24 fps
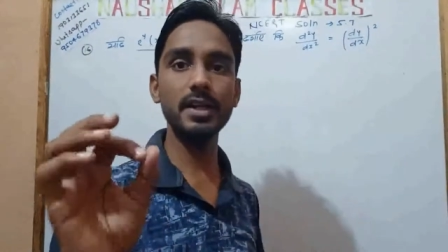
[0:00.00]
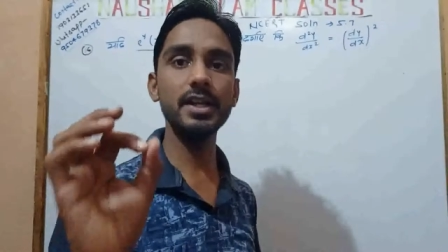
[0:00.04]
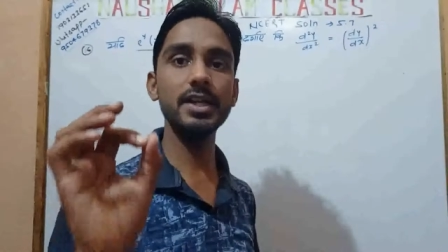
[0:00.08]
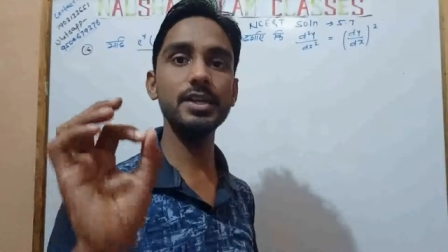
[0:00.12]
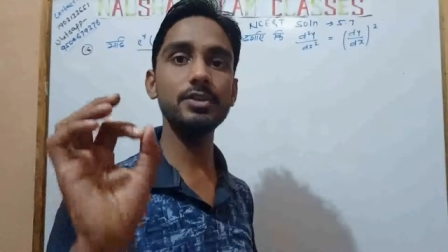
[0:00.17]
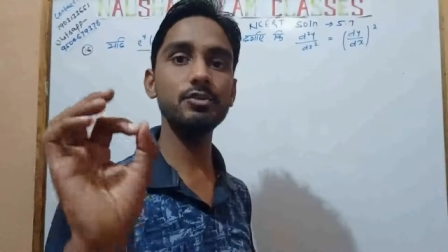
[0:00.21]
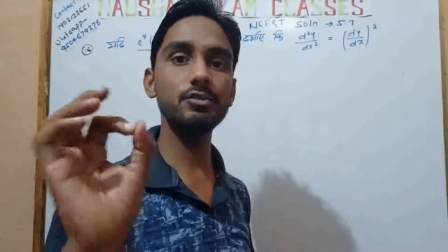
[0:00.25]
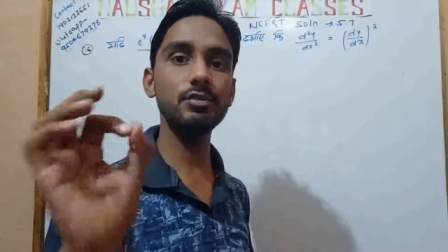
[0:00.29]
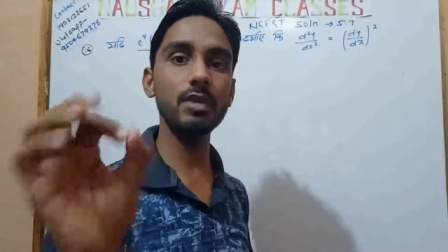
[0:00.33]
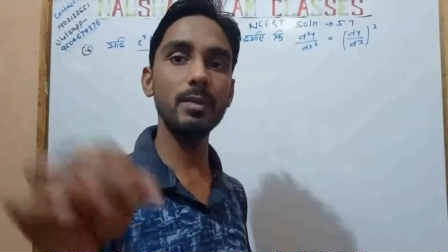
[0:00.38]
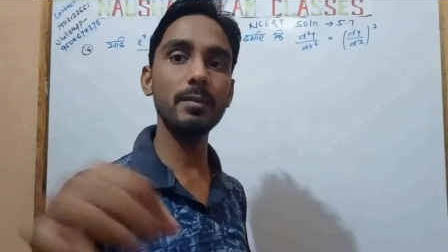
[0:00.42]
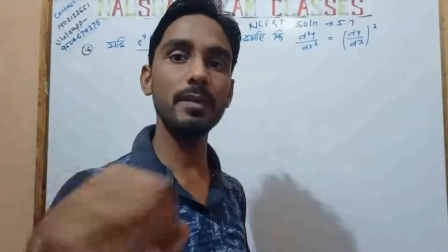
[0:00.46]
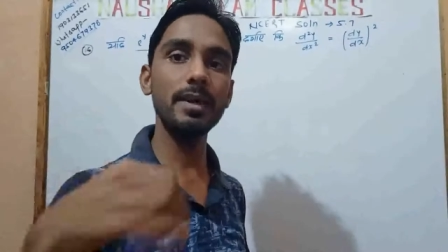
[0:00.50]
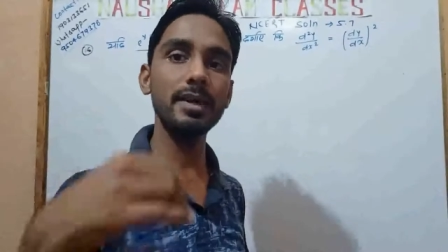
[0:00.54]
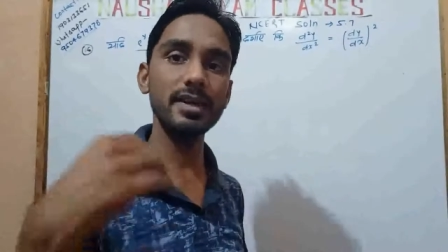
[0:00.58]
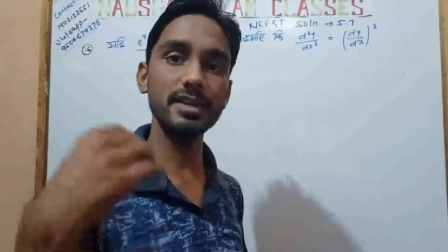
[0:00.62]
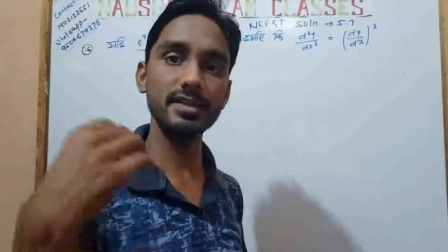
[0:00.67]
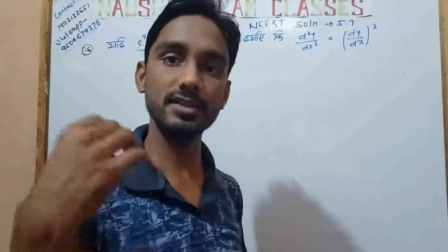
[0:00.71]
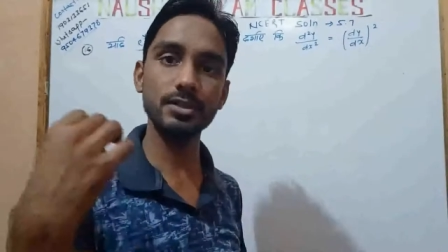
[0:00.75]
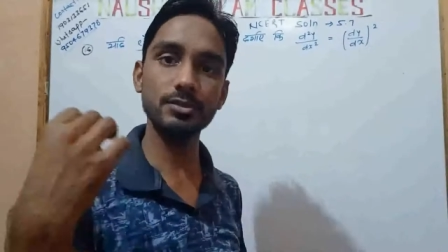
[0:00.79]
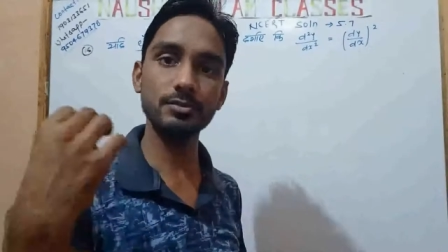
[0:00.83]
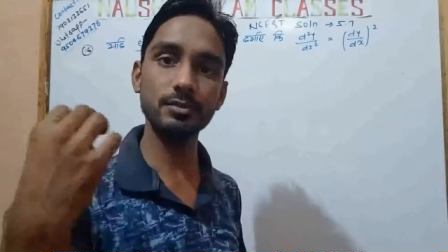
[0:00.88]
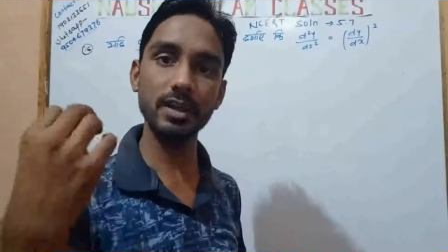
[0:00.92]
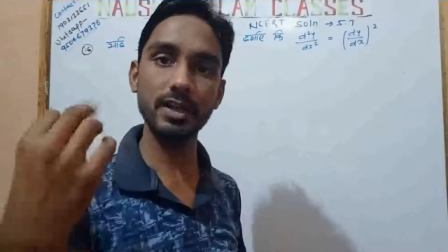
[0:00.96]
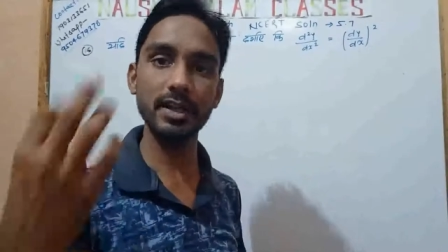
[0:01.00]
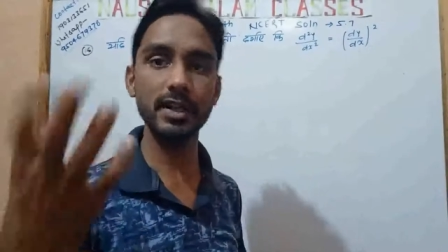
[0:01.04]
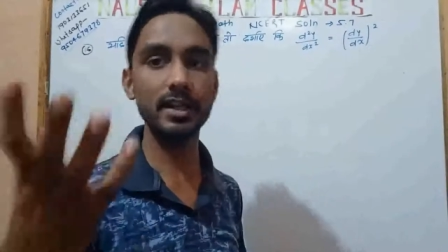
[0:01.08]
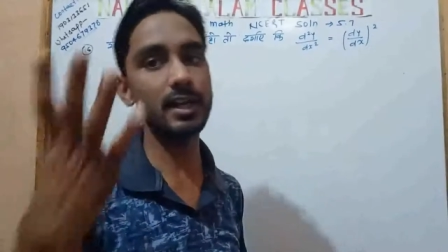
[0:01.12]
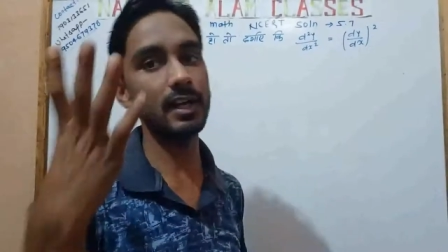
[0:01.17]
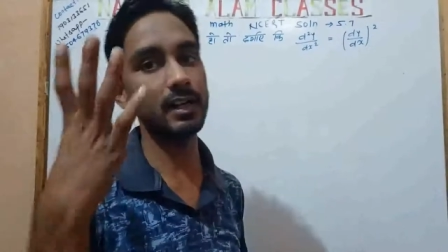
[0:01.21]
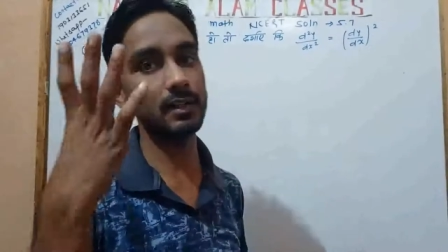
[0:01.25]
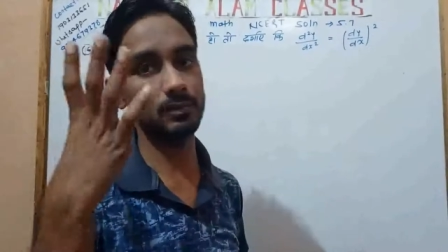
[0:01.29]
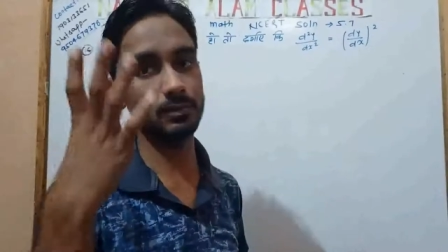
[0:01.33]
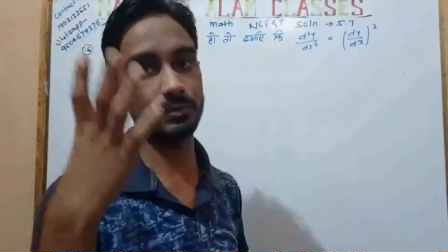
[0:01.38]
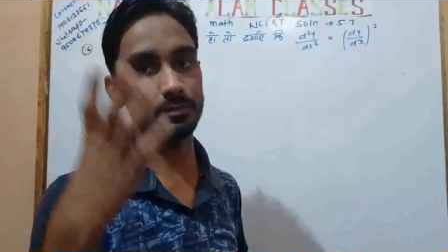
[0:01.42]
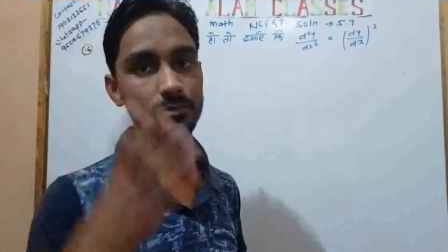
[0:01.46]
डी टू वाई बाई डी एक्स स्क्वायर
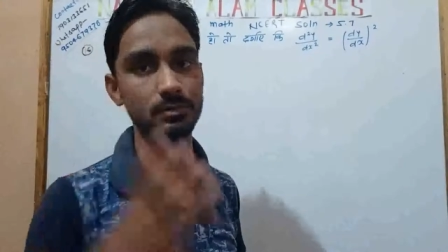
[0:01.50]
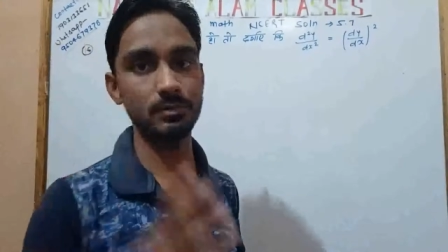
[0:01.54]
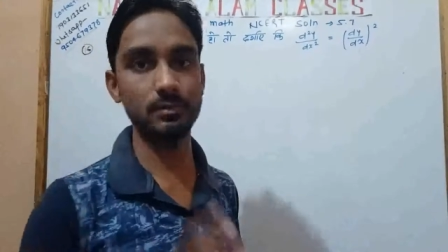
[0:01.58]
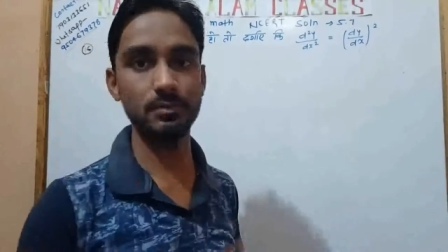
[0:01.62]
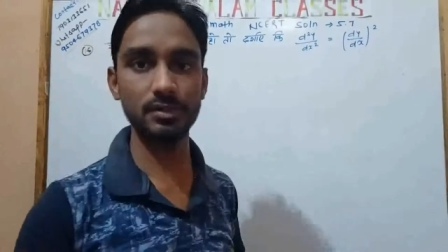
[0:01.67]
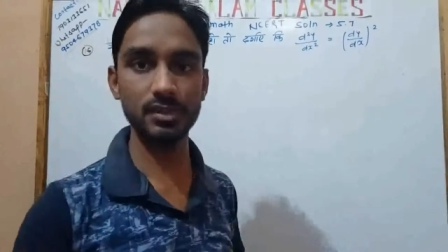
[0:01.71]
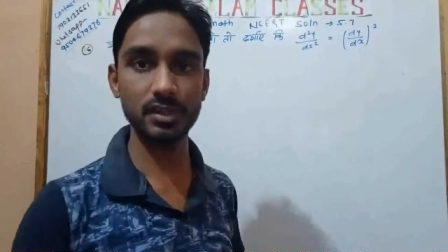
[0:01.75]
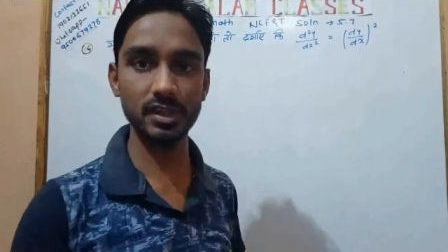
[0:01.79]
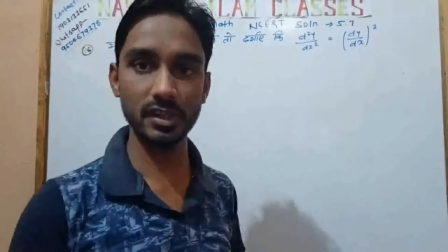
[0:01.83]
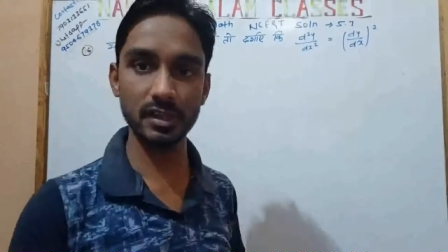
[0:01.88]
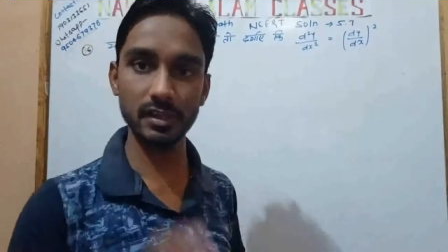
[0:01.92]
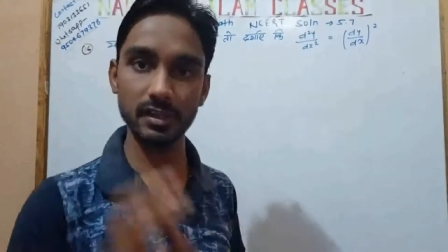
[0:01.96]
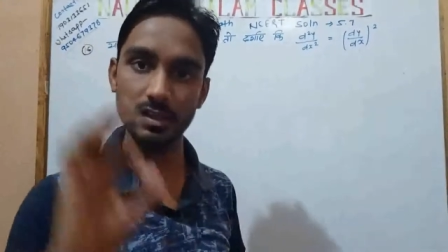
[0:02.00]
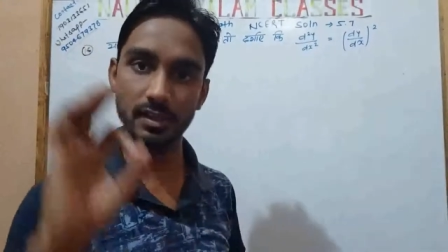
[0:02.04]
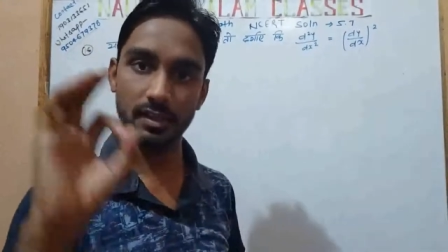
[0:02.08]
निकालो ठीक है